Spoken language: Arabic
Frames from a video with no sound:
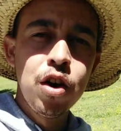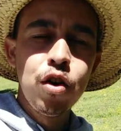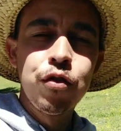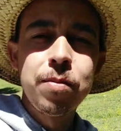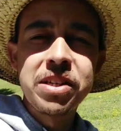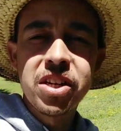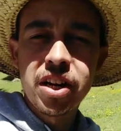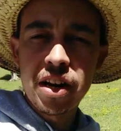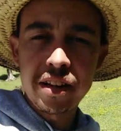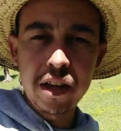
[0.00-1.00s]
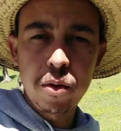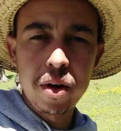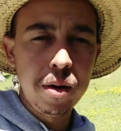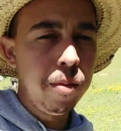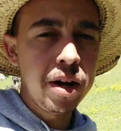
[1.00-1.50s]
وفي المثل
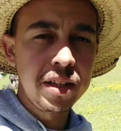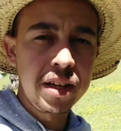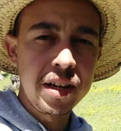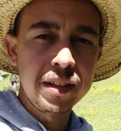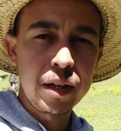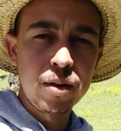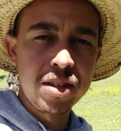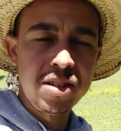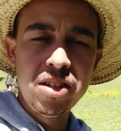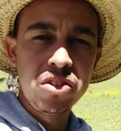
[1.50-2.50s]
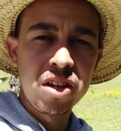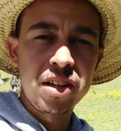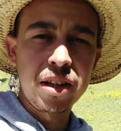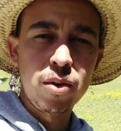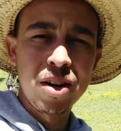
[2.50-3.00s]
كنعطيوه البيض كنعطيوه الزيت
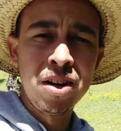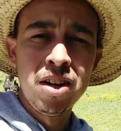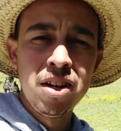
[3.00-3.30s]
كنعطيوه